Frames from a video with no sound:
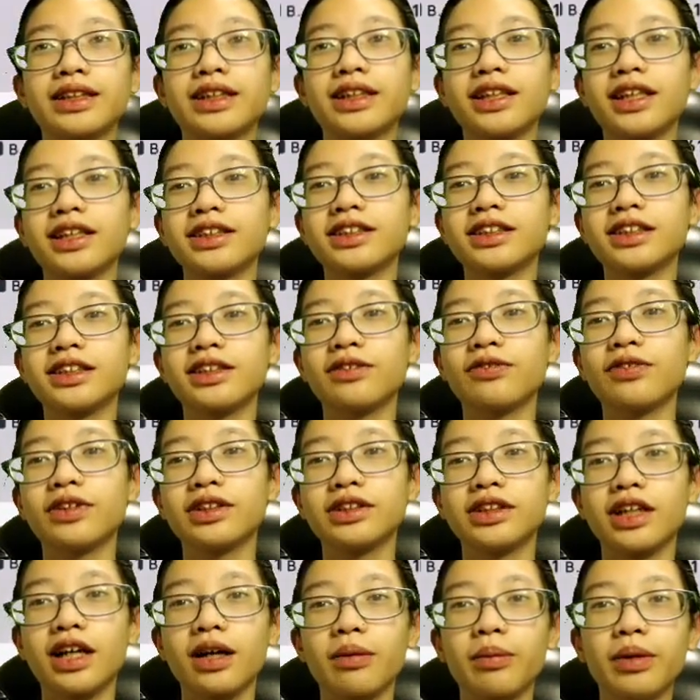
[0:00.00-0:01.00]
Legendnya si
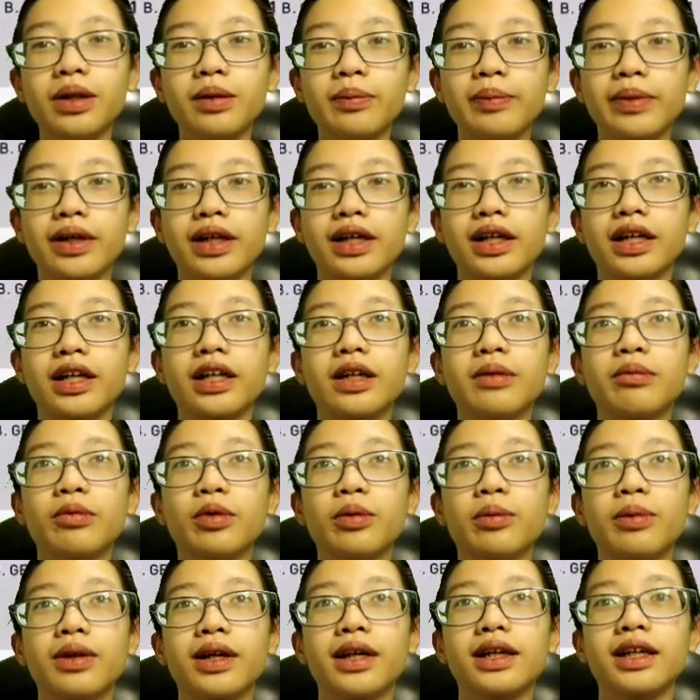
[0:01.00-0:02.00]
Virgil Ahmad. Bagi kalian yang
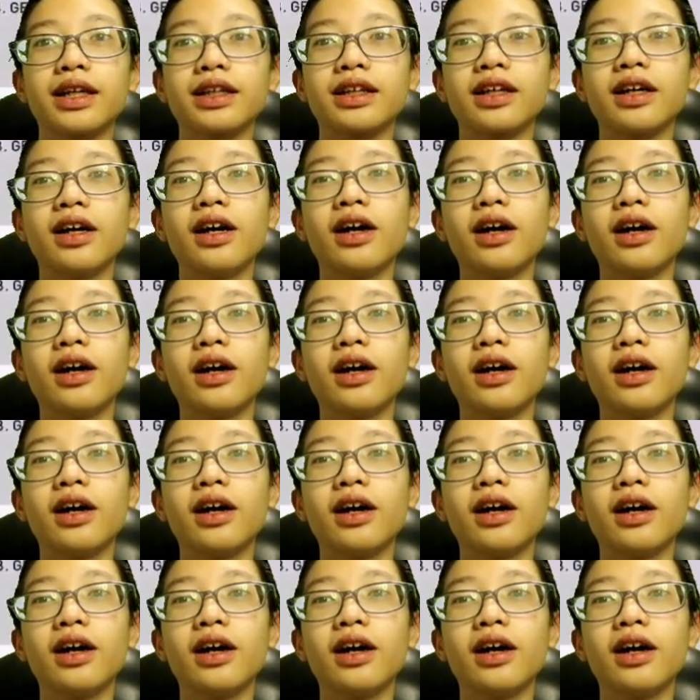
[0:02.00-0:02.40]
belum pernah lihat